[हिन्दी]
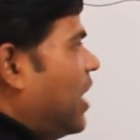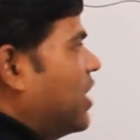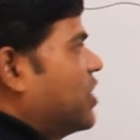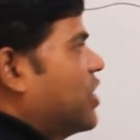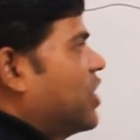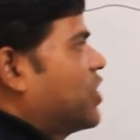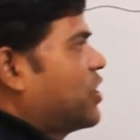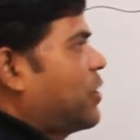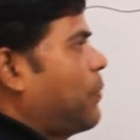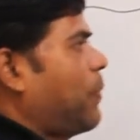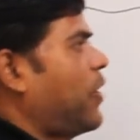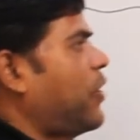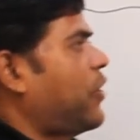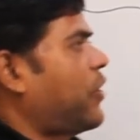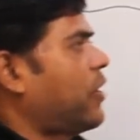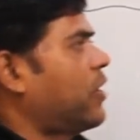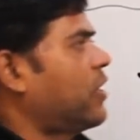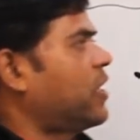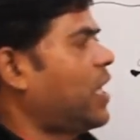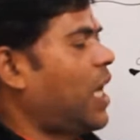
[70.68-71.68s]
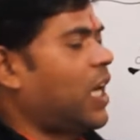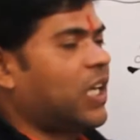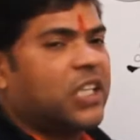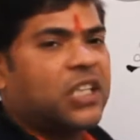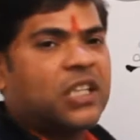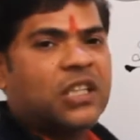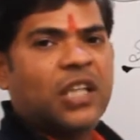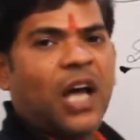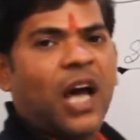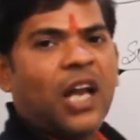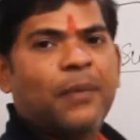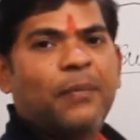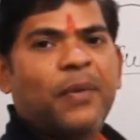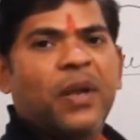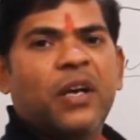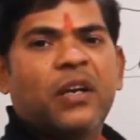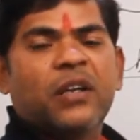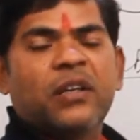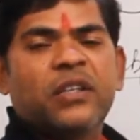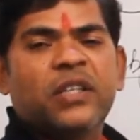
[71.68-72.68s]
एडजस्टमेंट यानी
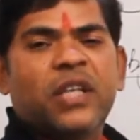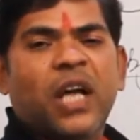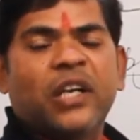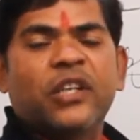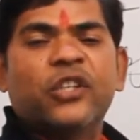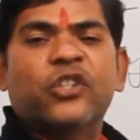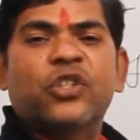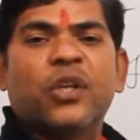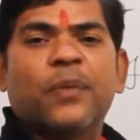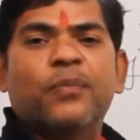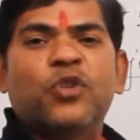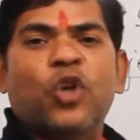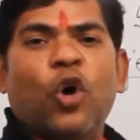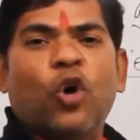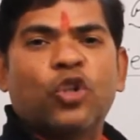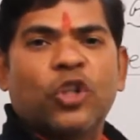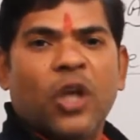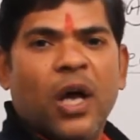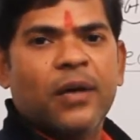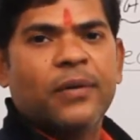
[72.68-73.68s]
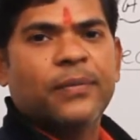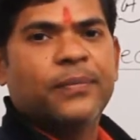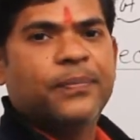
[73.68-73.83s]
तालमेल यानी समझौता